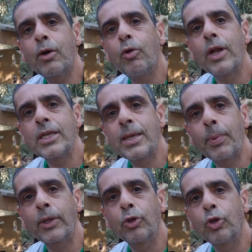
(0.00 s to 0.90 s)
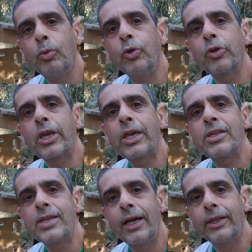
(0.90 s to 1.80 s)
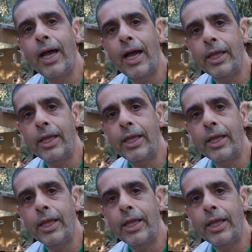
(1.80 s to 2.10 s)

segurança para todo mundo que quiser andar